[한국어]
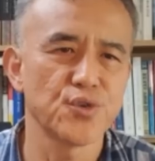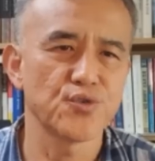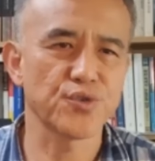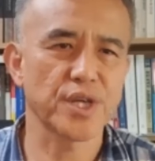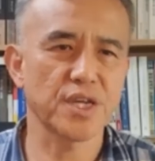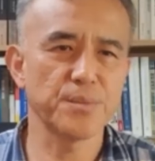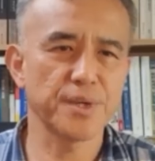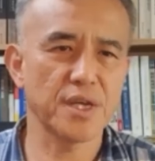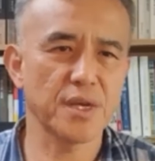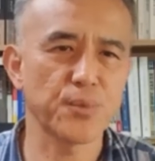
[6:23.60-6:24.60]
두 나라
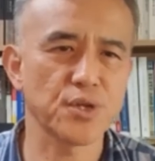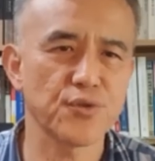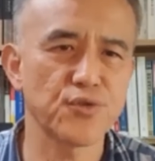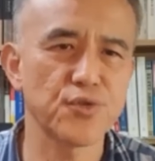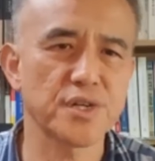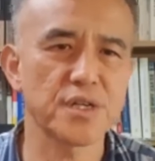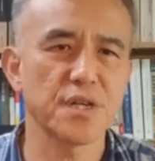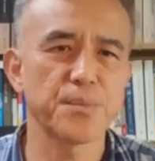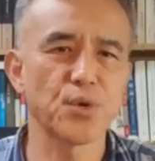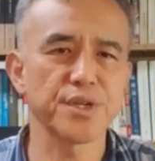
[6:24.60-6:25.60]
인민에게 보다 훌륭한
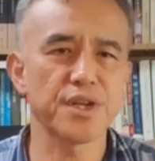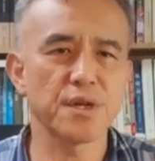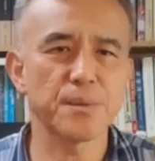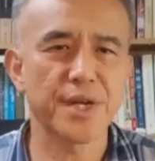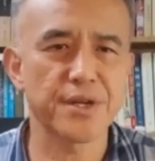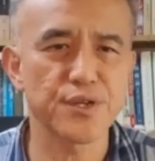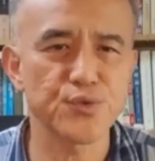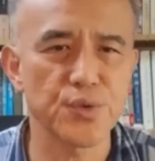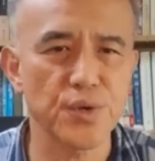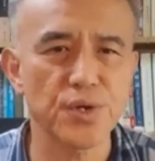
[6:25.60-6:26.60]
복리를
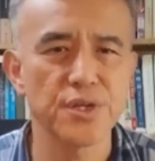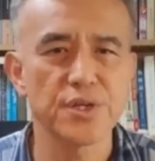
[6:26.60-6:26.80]
마련해주고